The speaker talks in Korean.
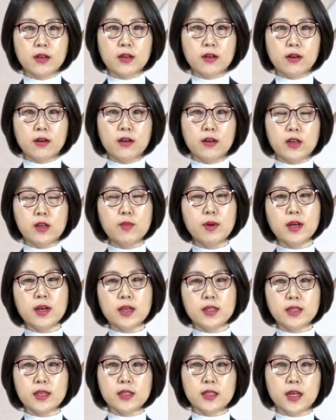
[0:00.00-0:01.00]
어, 일반
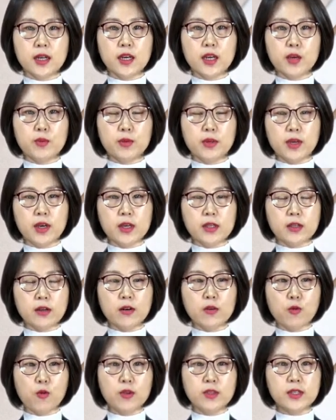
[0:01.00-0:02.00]
과세자에
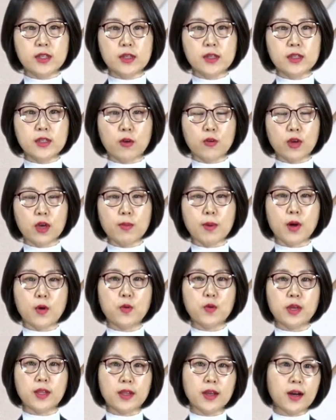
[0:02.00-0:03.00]
비해서 공제를 적게
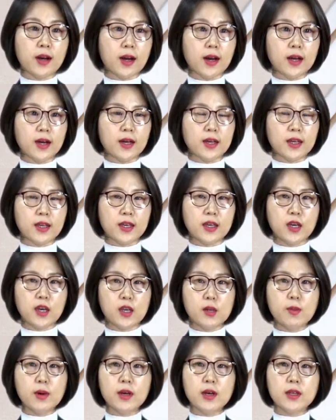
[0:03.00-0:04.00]
받고 있다가 그러니까
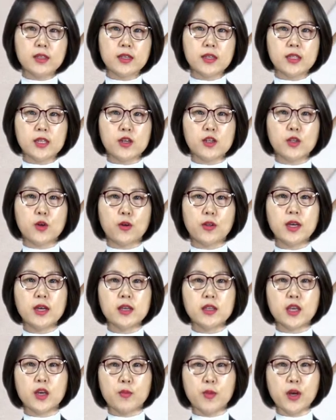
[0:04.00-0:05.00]
일반 과세자로
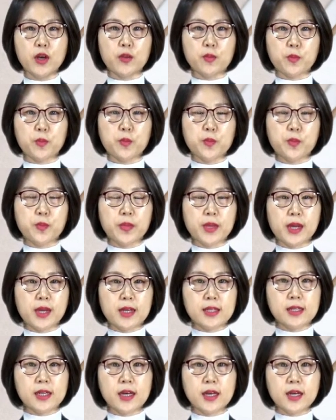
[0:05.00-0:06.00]
전환이 되면
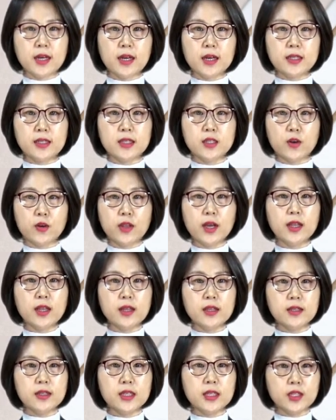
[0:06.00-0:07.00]
자기가 이제
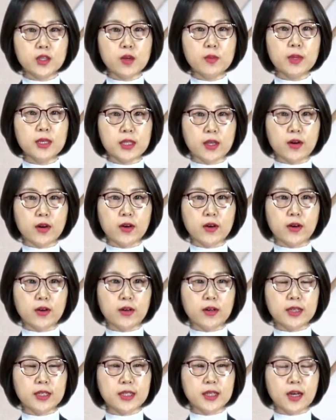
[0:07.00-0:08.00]
전환하는
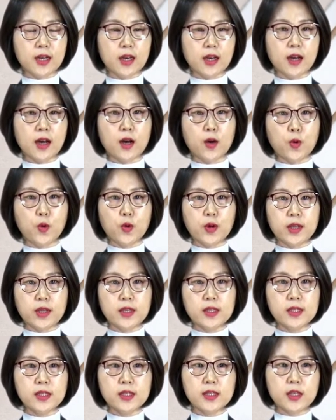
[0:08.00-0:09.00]
시점에서 자기가 갖고
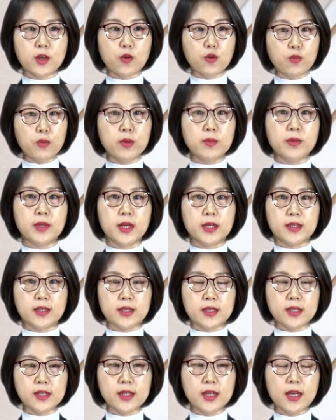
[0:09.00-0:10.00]
있는
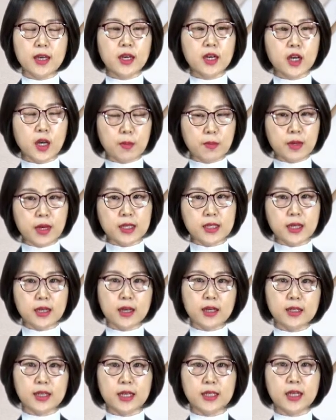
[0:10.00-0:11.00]
재고품이라든지
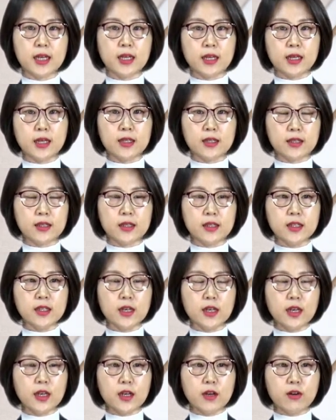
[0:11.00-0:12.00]
감가상각
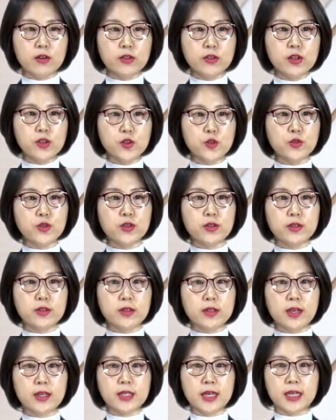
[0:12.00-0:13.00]
자산이라든지 건설
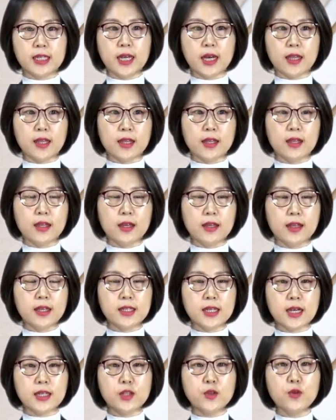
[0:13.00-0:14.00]
중의 자산 내
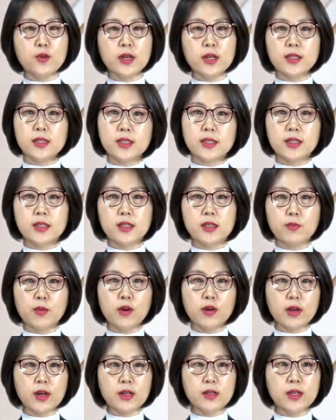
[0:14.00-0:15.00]
잔존 가치를
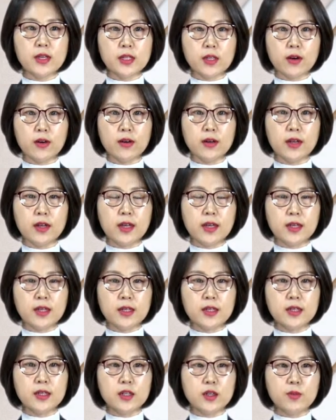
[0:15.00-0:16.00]
평가를 해서
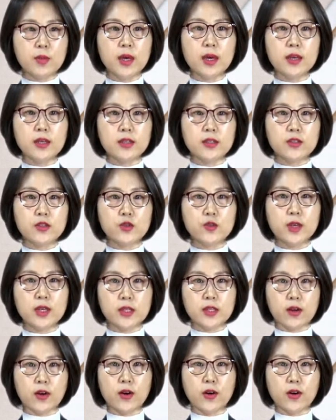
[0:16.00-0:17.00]
그 금액
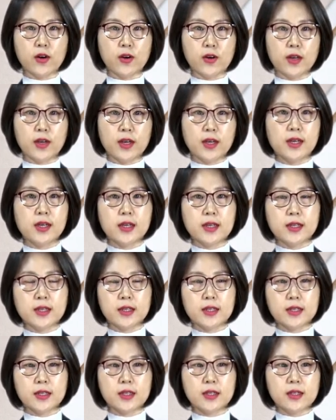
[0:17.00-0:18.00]
중에서
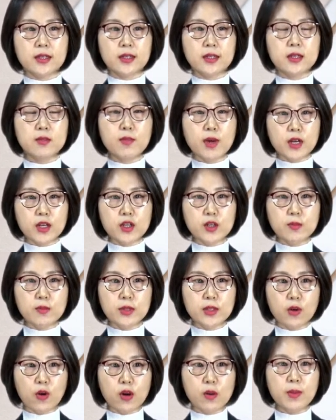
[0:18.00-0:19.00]
그
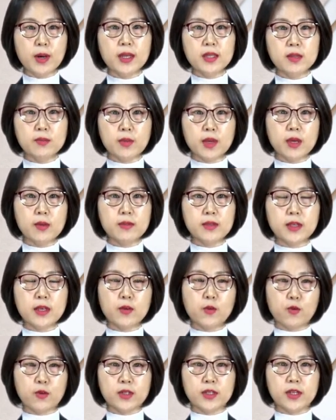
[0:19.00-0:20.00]
그만큼 덜 받은 매입세
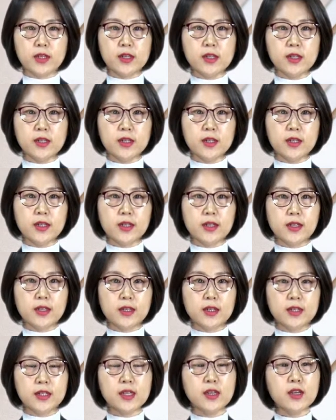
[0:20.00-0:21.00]
공제를
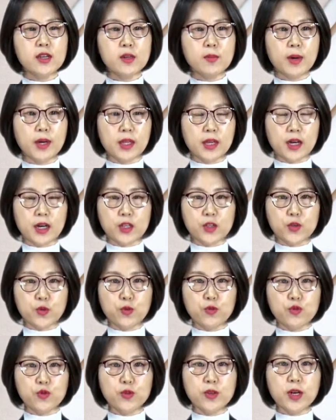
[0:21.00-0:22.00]
승인을
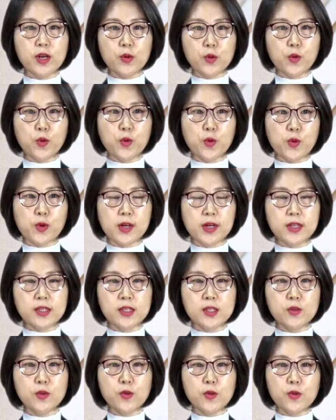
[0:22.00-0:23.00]
받아가지고 추가로
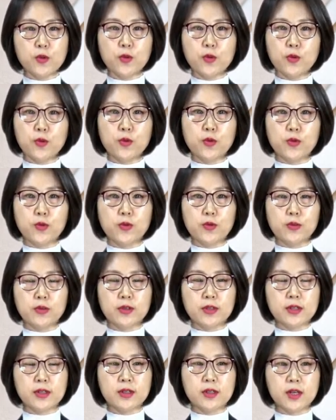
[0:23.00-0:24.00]

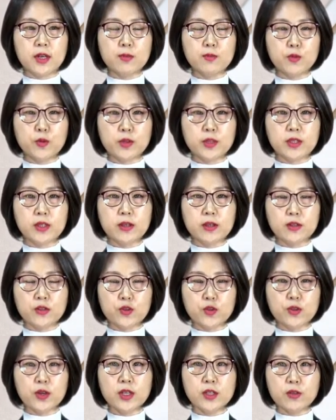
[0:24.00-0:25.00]
신고를 함으로써
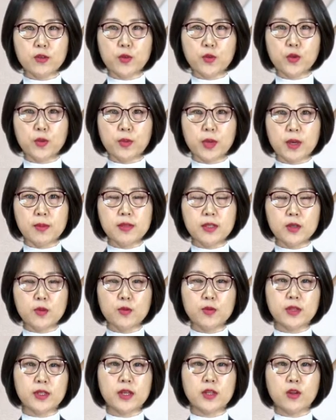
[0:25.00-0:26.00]
추가적으로 매입세
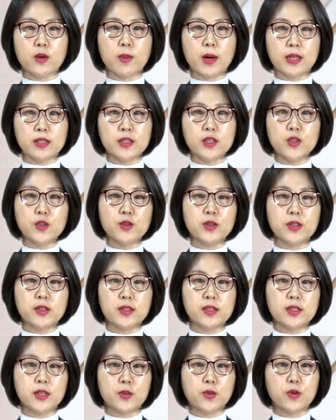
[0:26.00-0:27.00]
공제를 더 받을 수
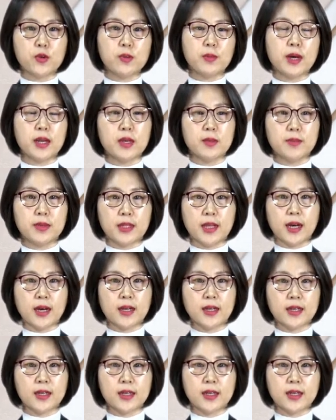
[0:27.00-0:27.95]
있는 제도를 말합니다.